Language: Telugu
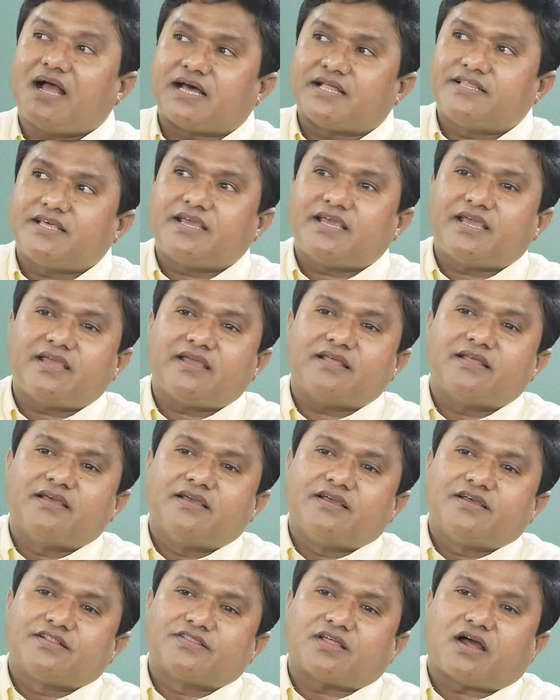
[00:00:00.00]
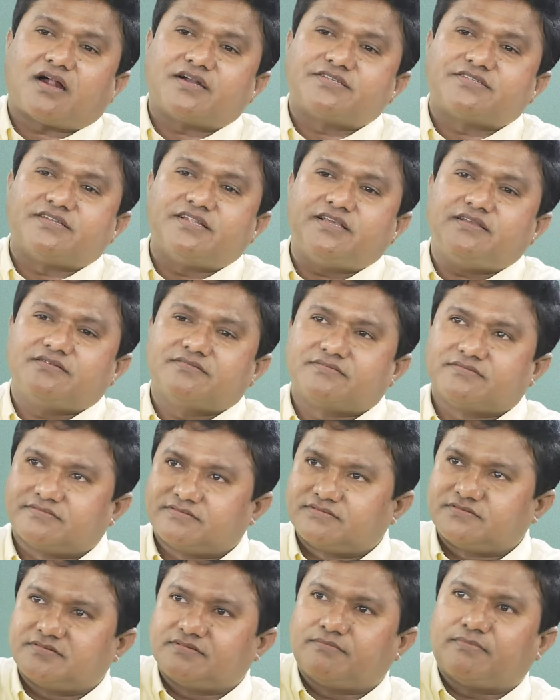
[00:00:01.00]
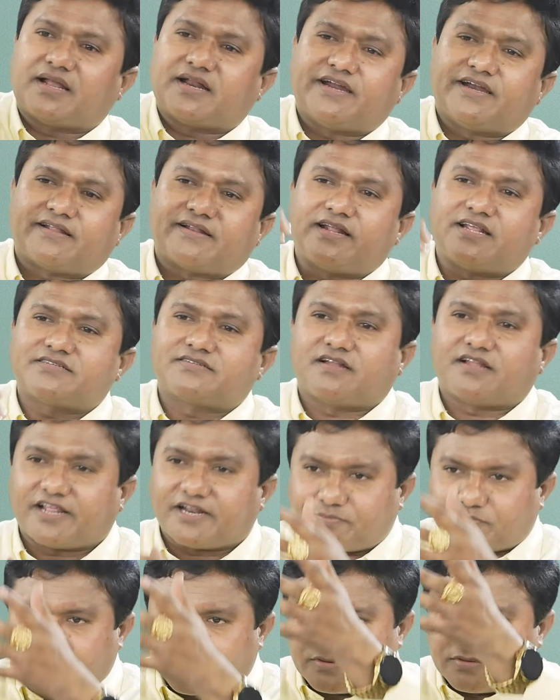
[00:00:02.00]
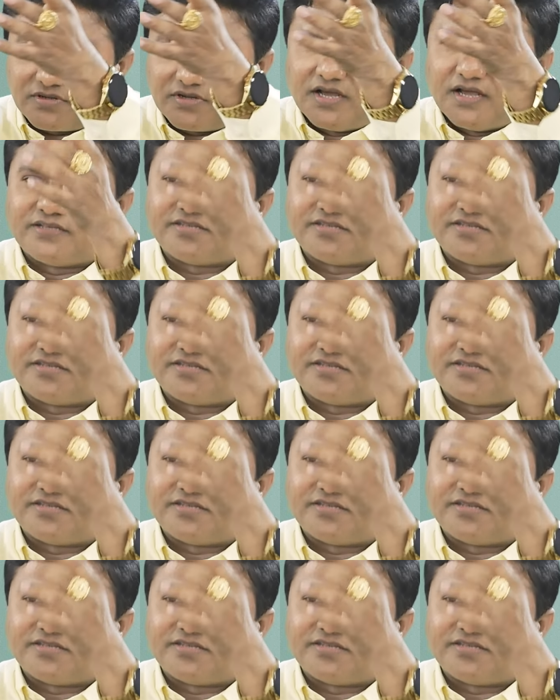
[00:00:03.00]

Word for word: అదే థాట్స్ని మన ఇంటర్నేషనల్ ఎయిర్పోర్ట్